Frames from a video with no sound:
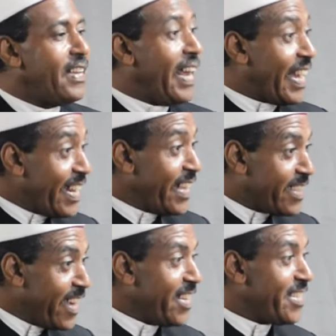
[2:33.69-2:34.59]
لكن
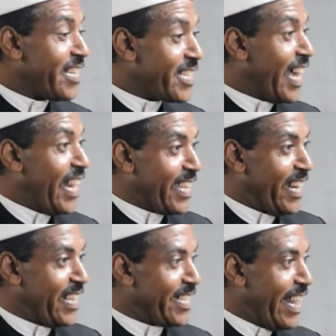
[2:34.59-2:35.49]
أن تجد رسالة
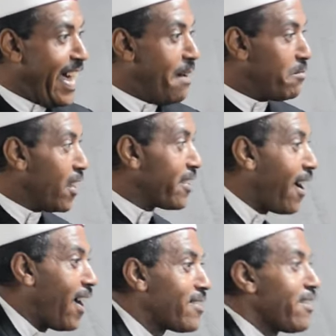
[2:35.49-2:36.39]
الإسلام
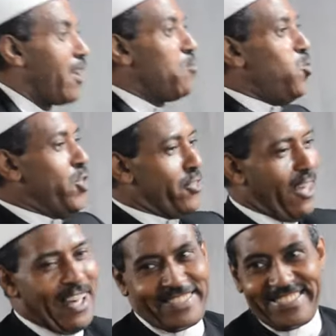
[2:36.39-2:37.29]
تتخطى
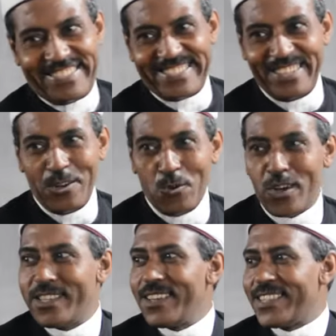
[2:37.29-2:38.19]
المحيطات
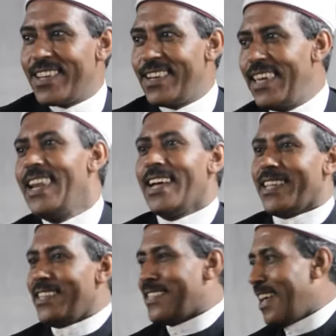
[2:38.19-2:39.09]
وتصل إلى
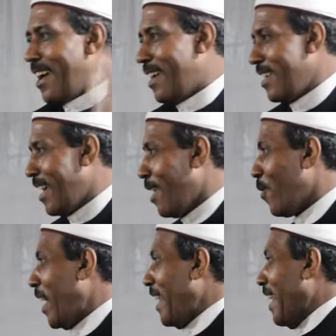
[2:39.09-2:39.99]
تنزانيا
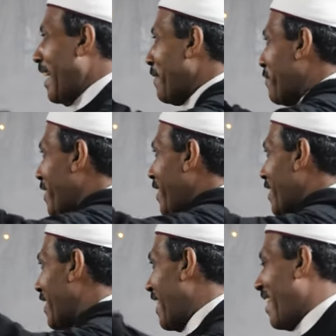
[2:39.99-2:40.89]
وإلى
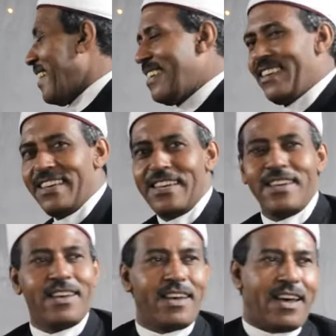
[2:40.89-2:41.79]
إفريقيا
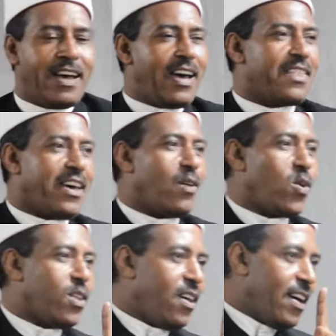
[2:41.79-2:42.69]
هذا
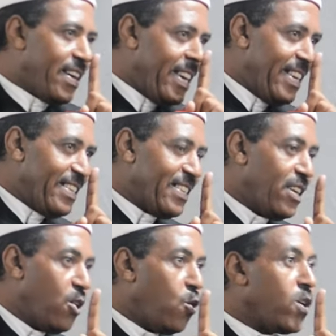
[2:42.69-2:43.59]
والله
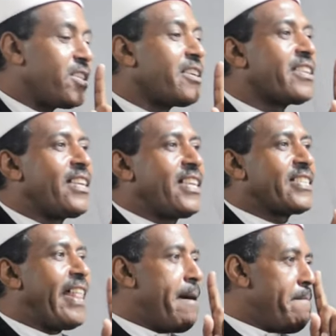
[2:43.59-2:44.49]
هو سر
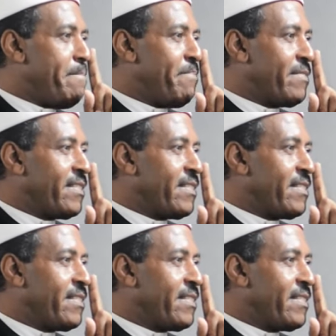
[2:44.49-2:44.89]
الإسلام